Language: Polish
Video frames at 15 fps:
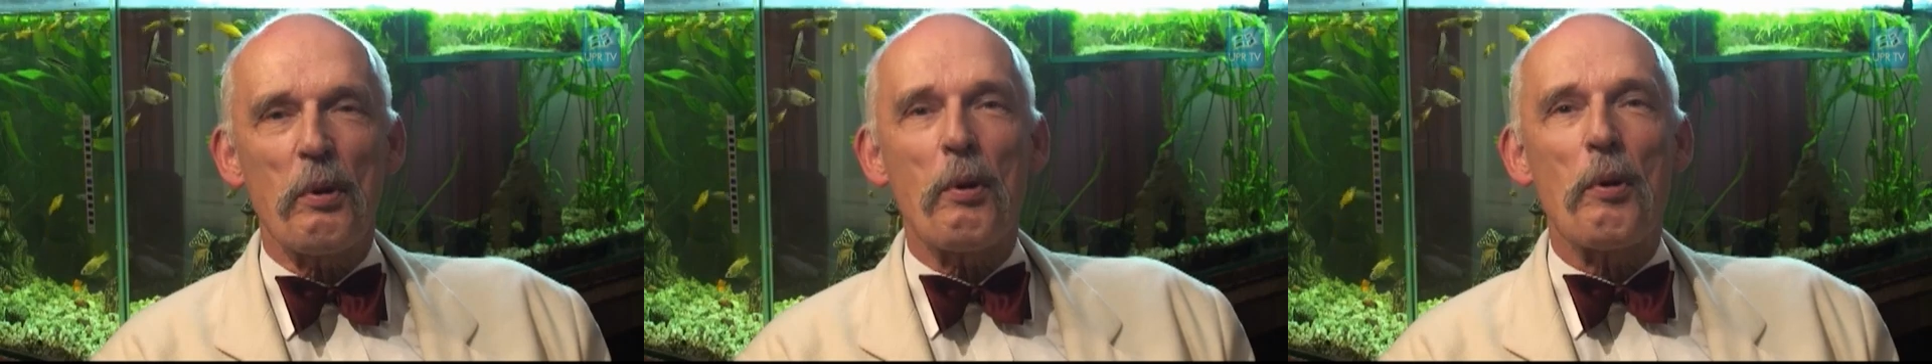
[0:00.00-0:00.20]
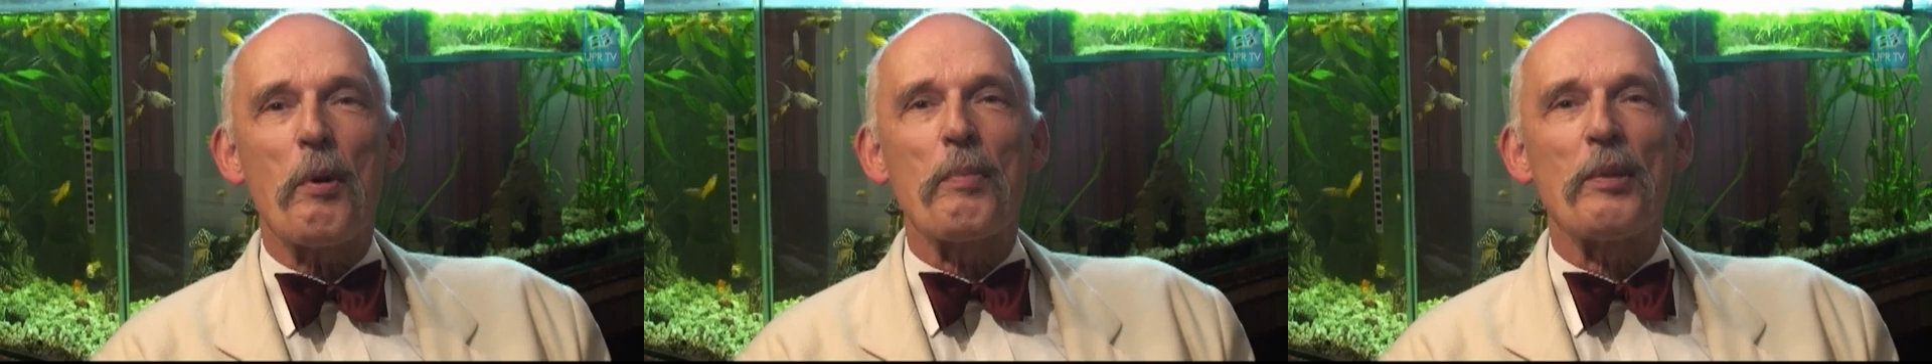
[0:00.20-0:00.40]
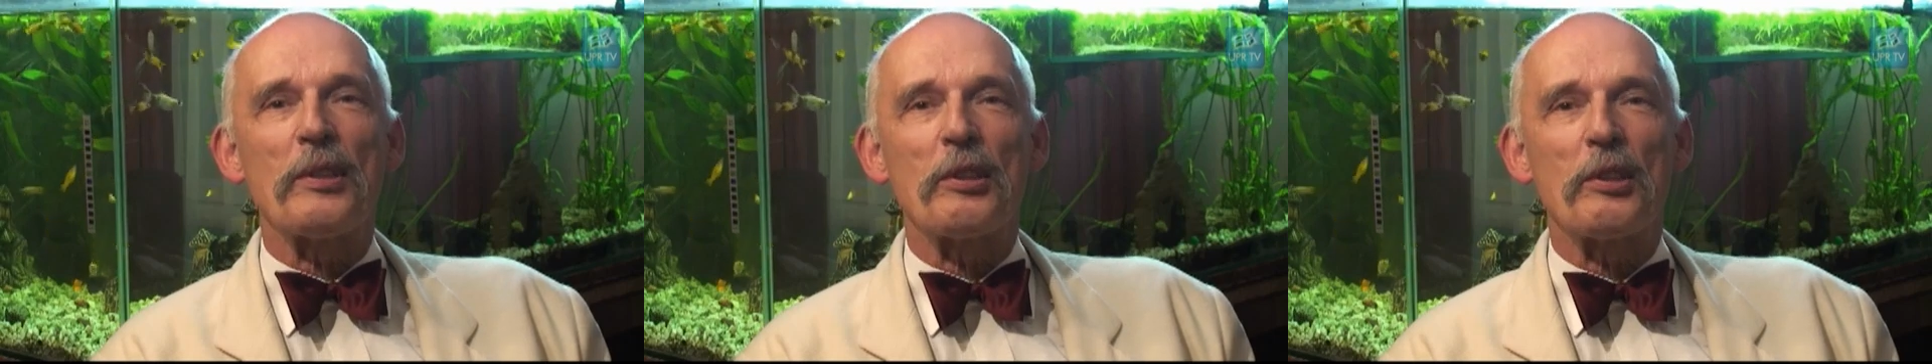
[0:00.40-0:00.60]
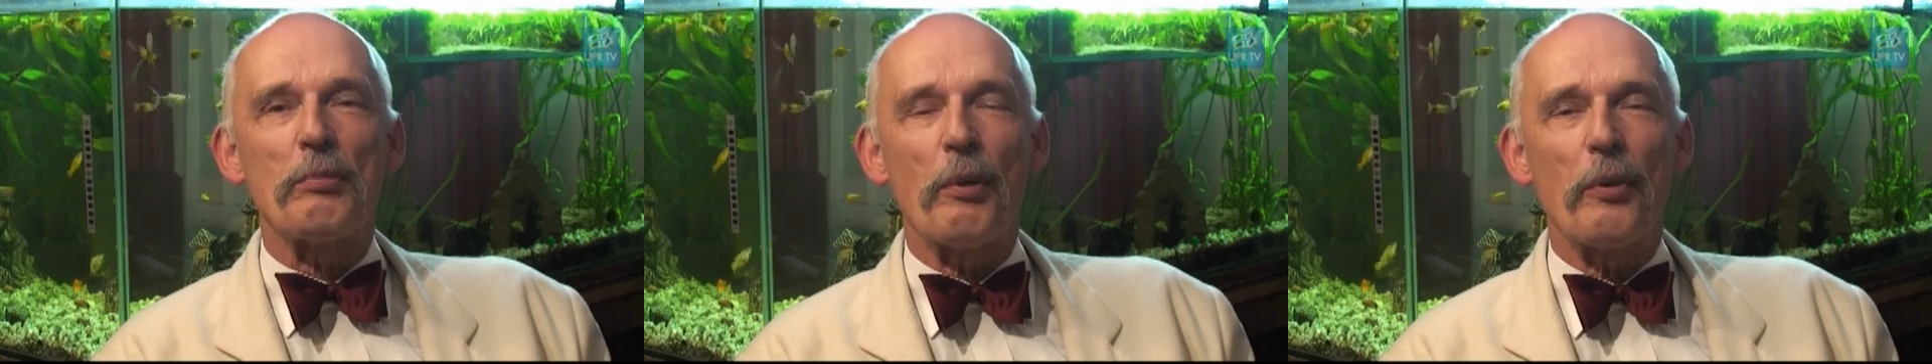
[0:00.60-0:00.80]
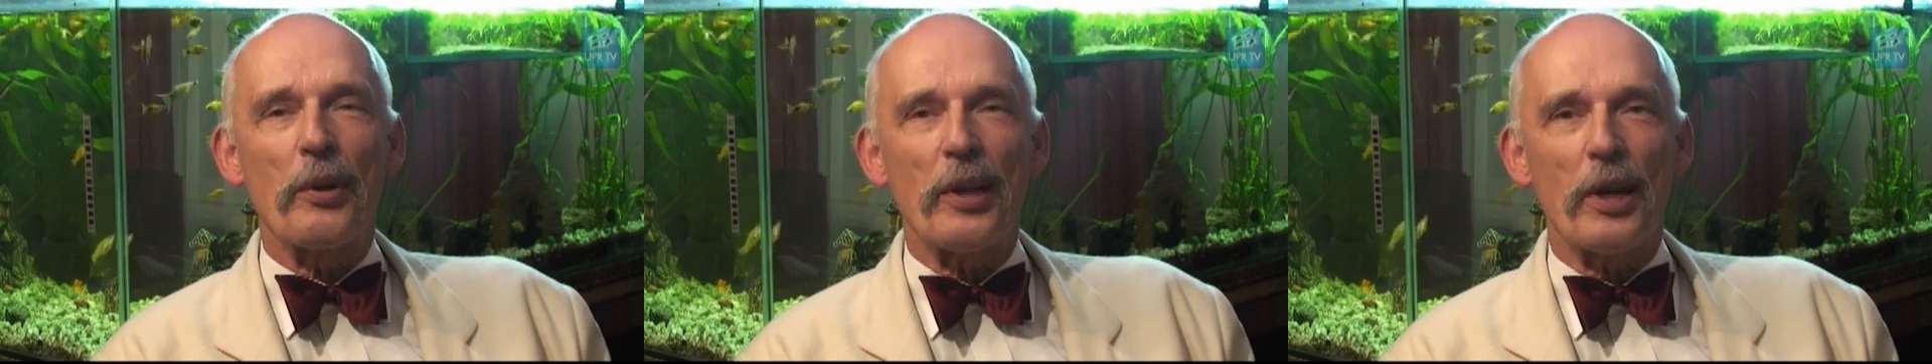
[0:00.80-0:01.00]
kompletnego
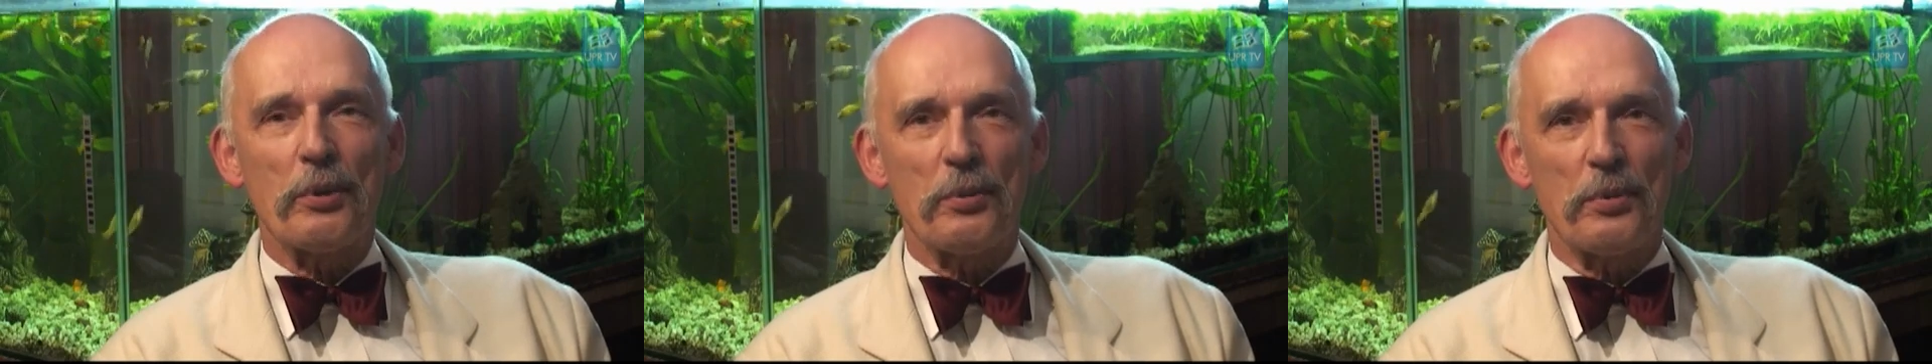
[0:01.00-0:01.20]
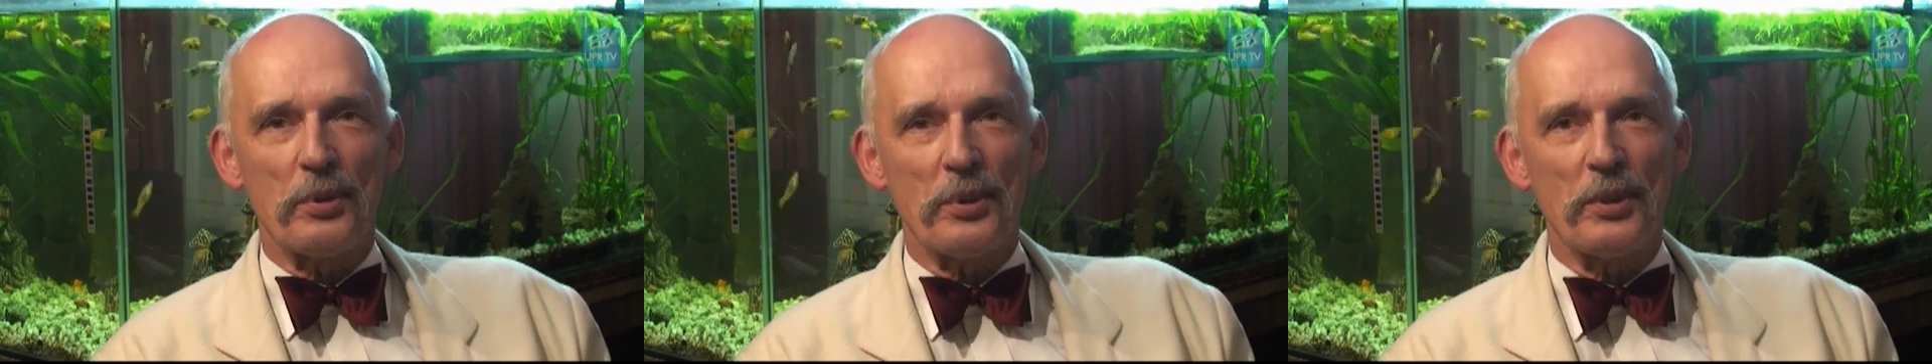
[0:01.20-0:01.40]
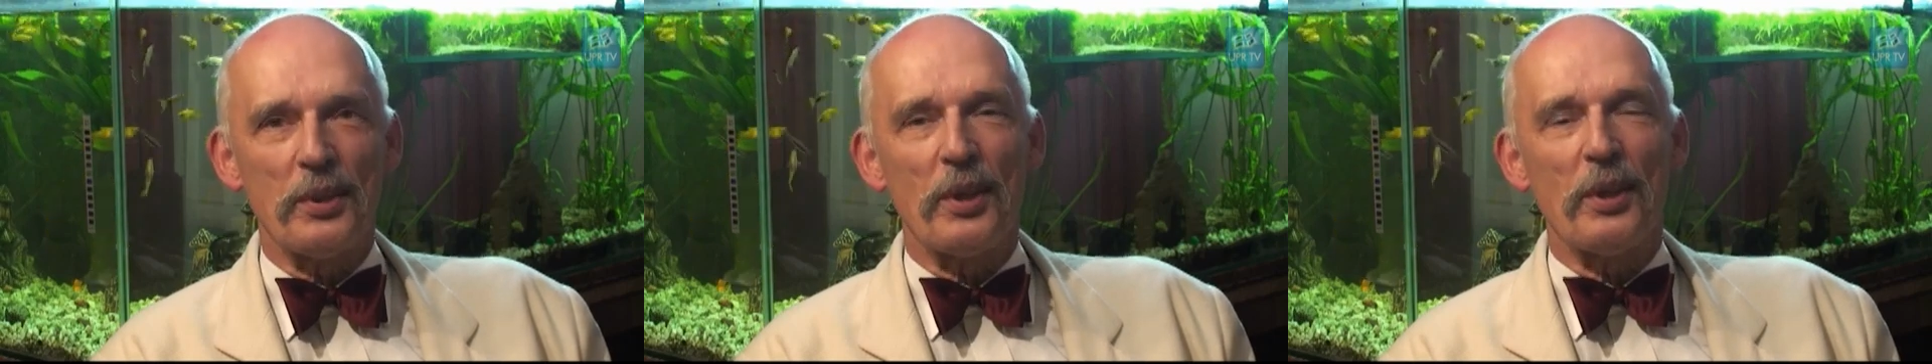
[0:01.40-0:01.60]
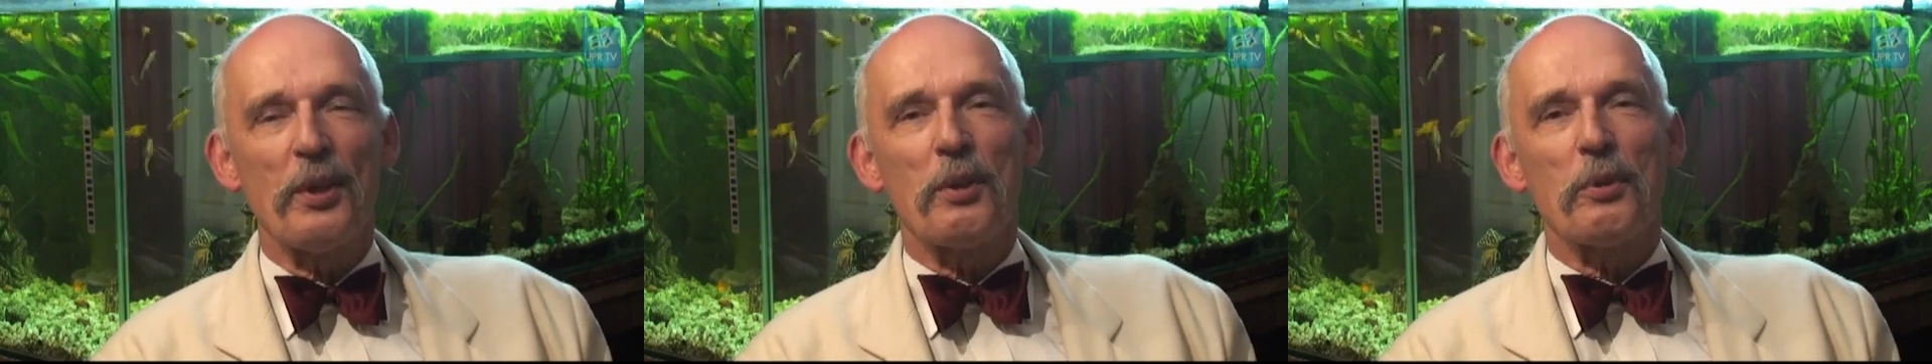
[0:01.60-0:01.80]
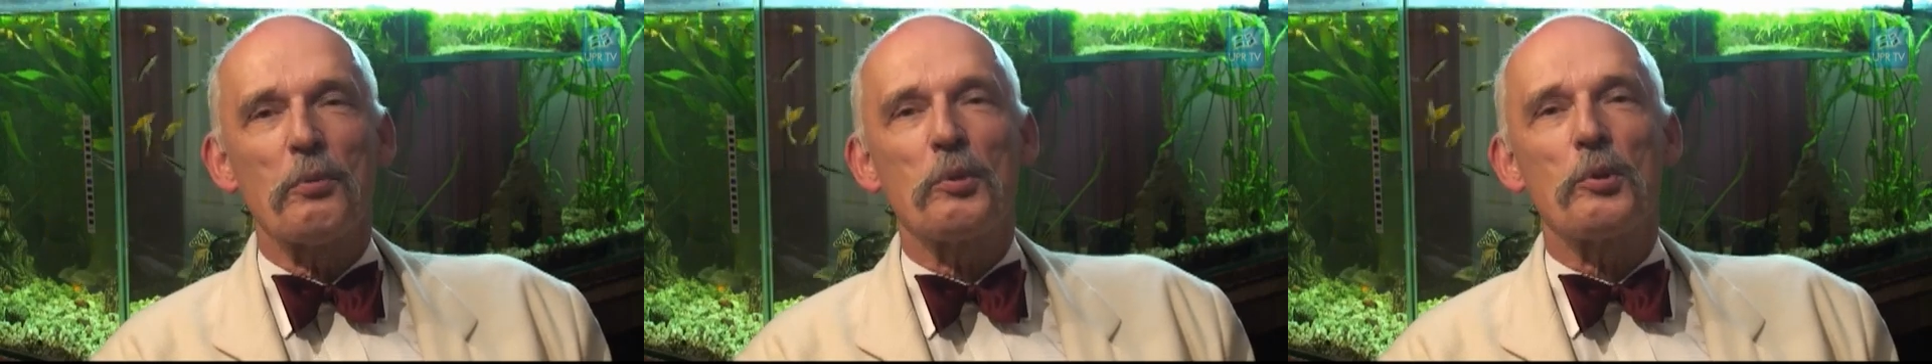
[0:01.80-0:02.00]
bałaganu i
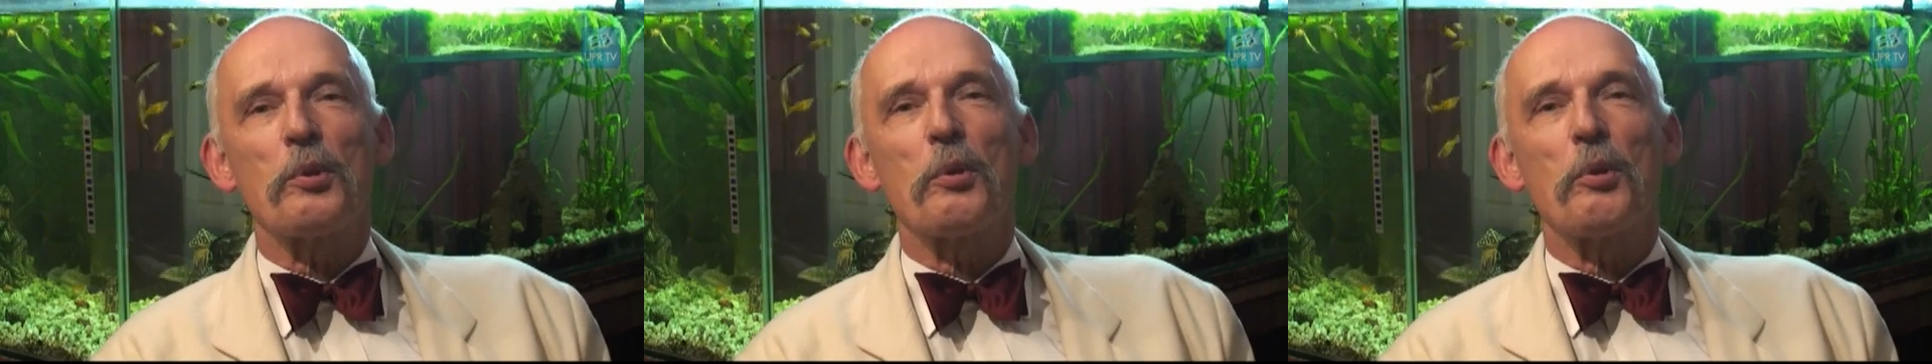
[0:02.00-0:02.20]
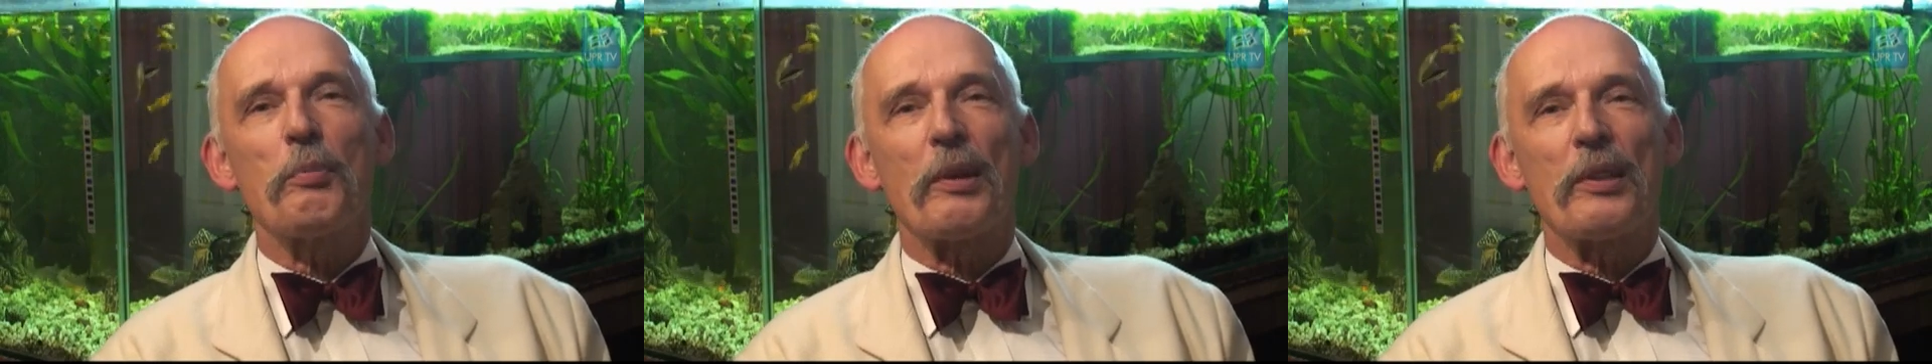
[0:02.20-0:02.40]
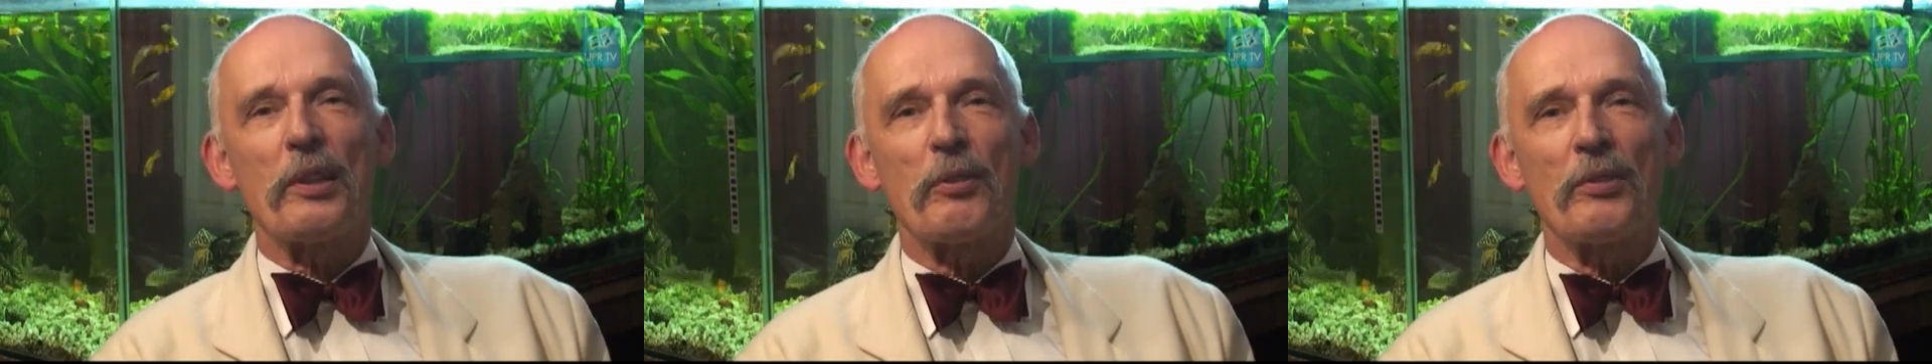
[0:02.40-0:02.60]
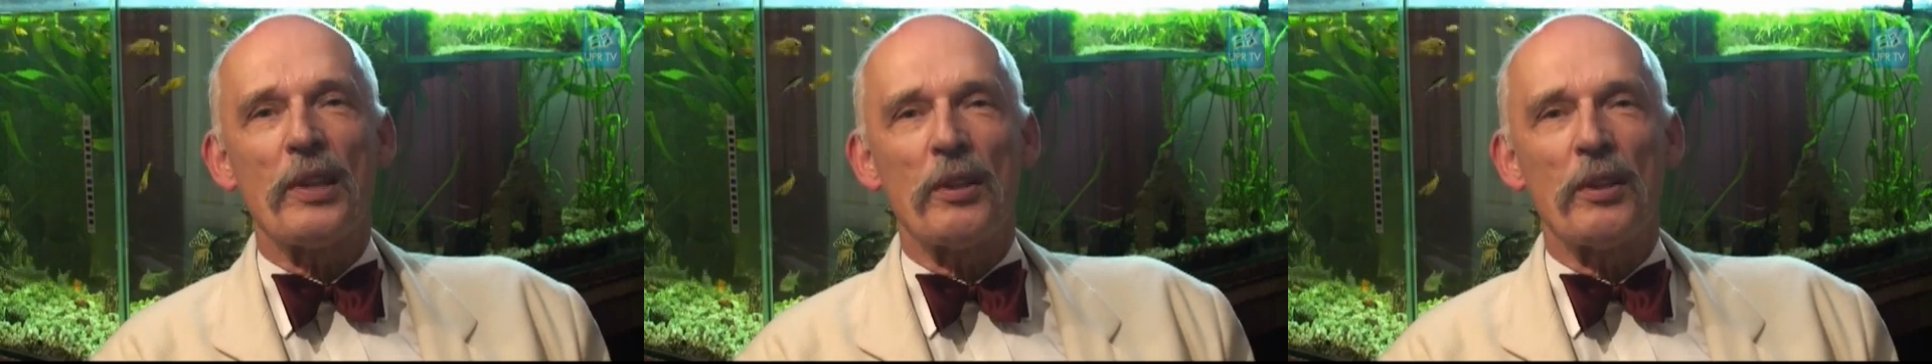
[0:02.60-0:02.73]
ustroju opartego na